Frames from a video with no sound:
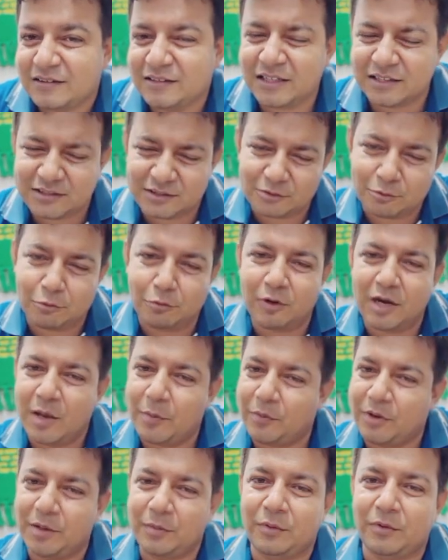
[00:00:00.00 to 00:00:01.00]
জাস্ট খোলা
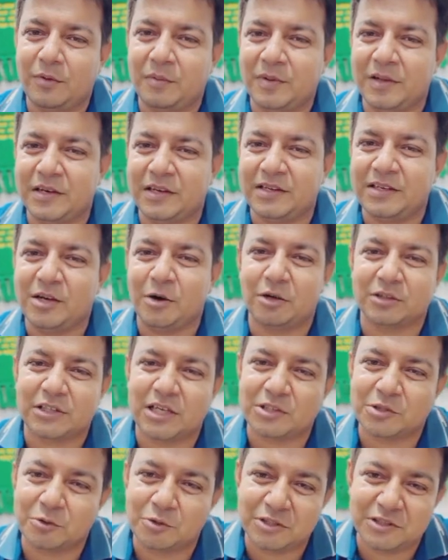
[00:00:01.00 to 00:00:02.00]
মনে বলবেন যে
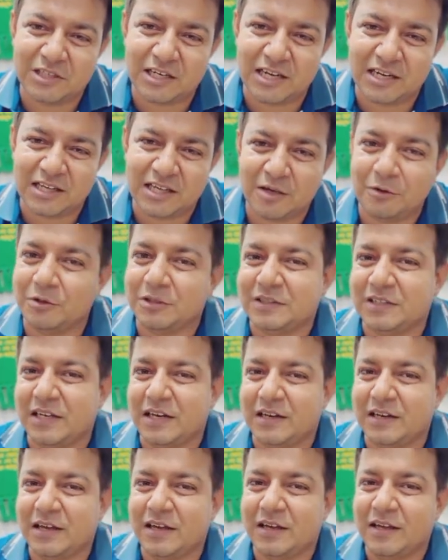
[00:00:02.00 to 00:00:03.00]
হতাশ হয়েছিলেন কি
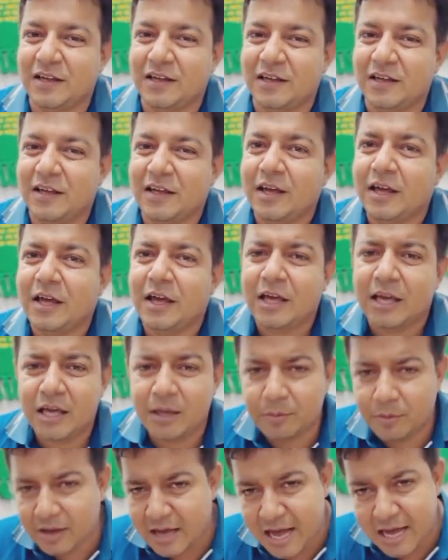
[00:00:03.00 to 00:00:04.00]
হয়েছিলেন না
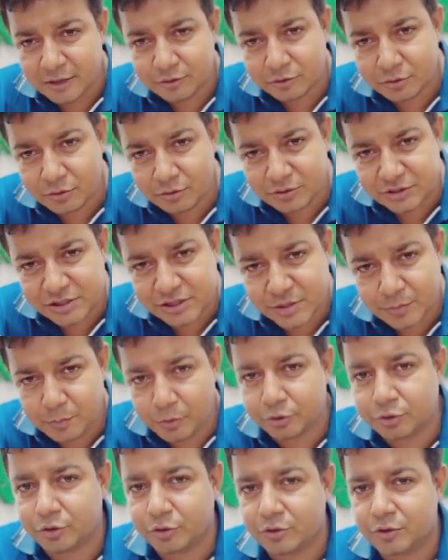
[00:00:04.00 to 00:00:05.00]
এবং আন্দোলন যেদিন
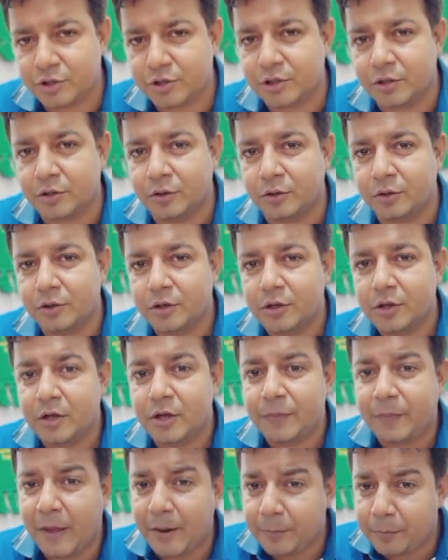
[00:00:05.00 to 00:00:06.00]
বন্ধ করে দিল
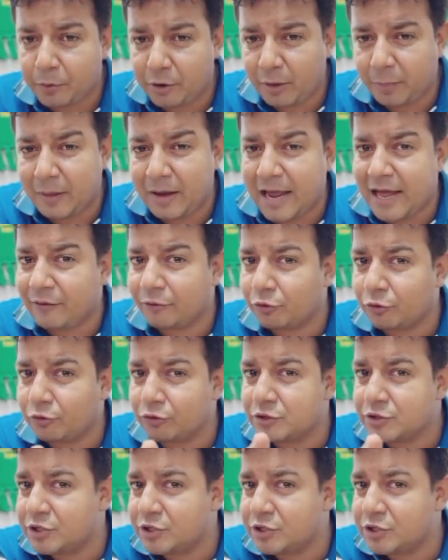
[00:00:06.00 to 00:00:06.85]
তারপরের দিন আন্দোলন